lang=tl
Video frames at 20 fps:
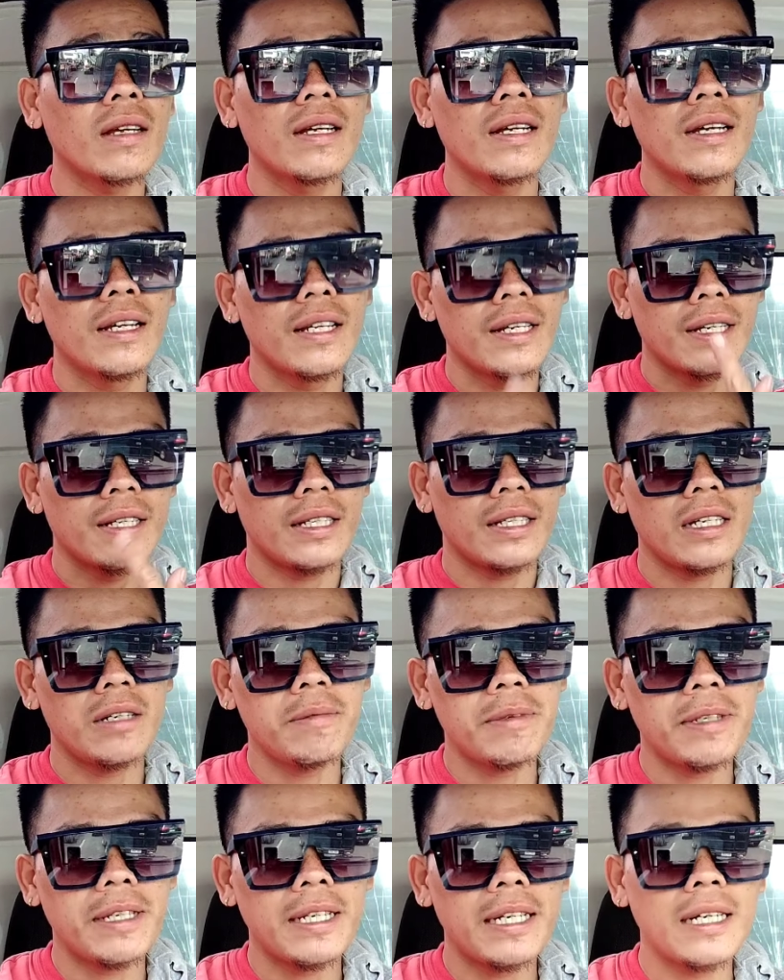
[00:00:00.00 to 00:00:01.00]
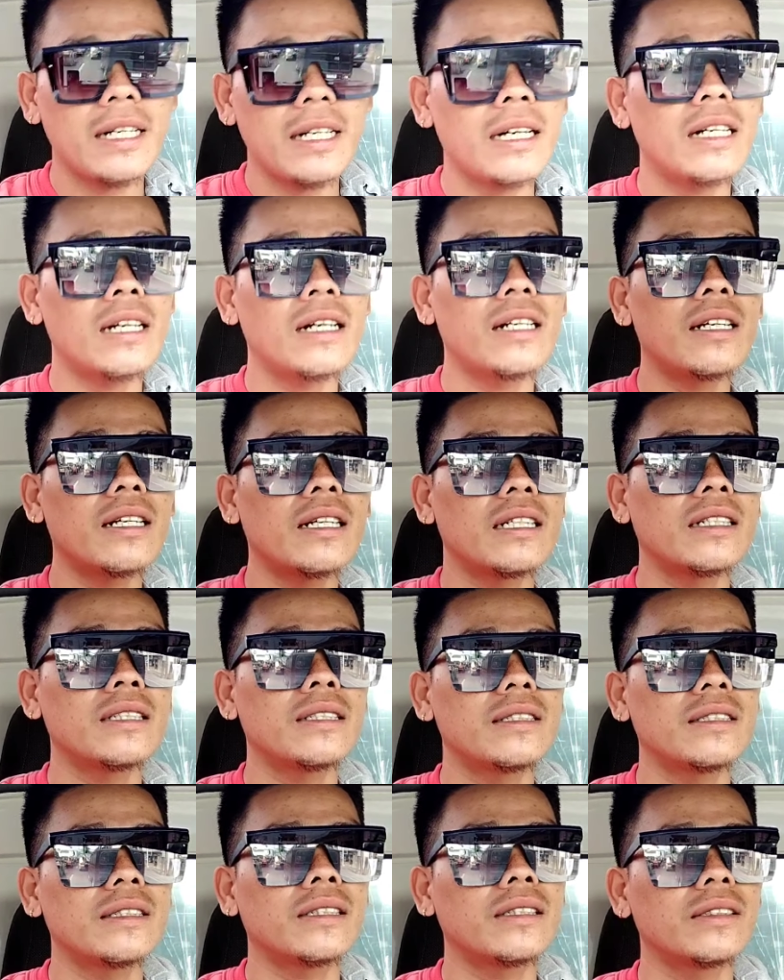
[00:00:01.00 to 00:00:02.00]
yung mga uh,
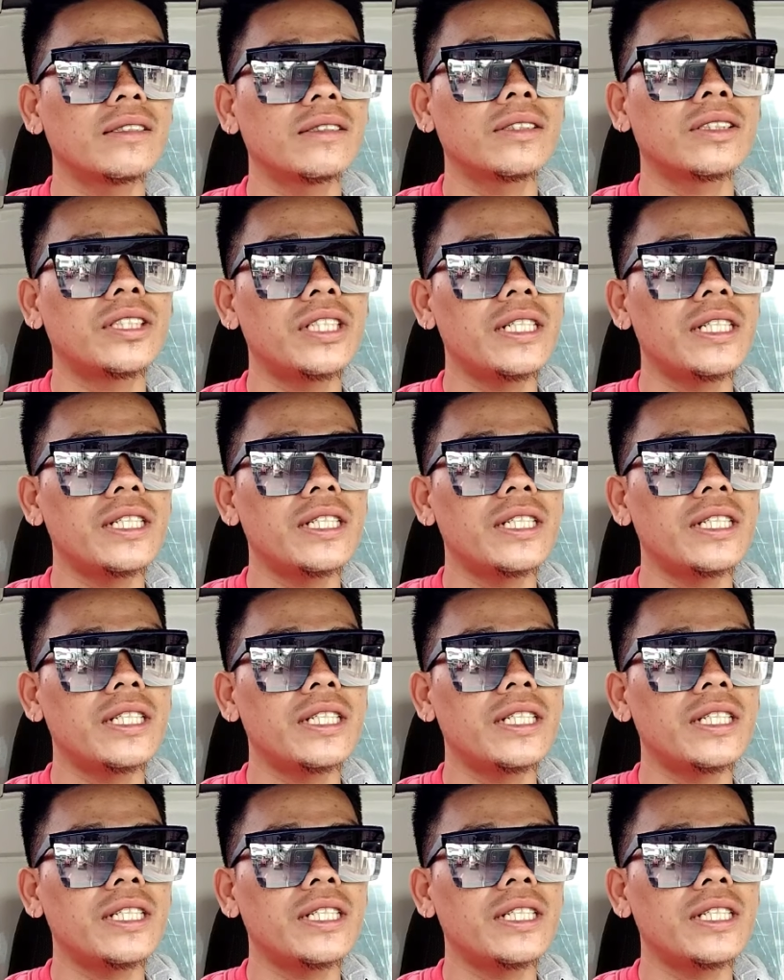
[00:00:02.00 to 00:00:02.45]
sheet na yan